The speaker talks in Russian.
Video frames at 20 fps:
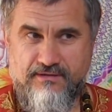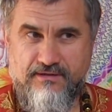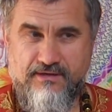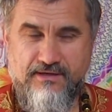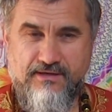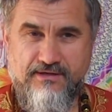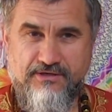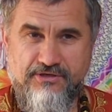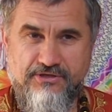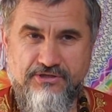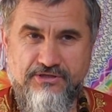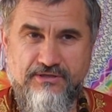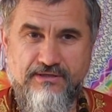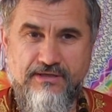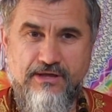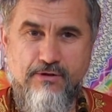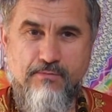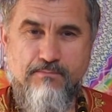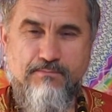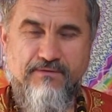Я
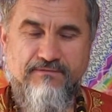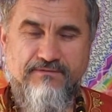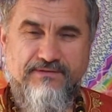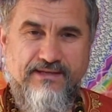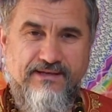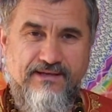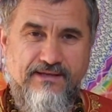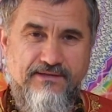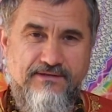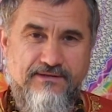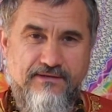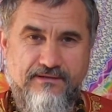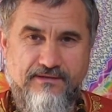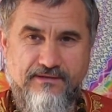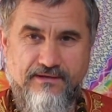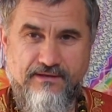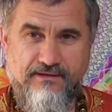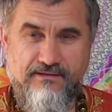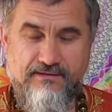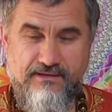желаю повторить
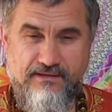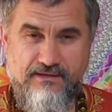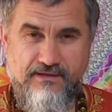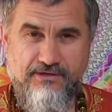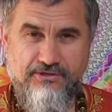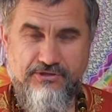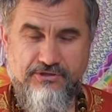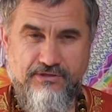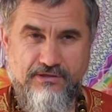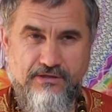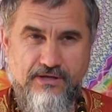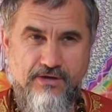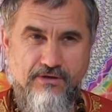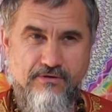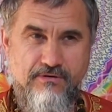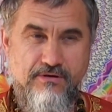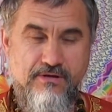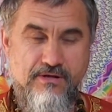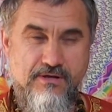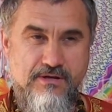это, я
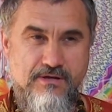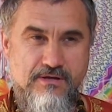желаю,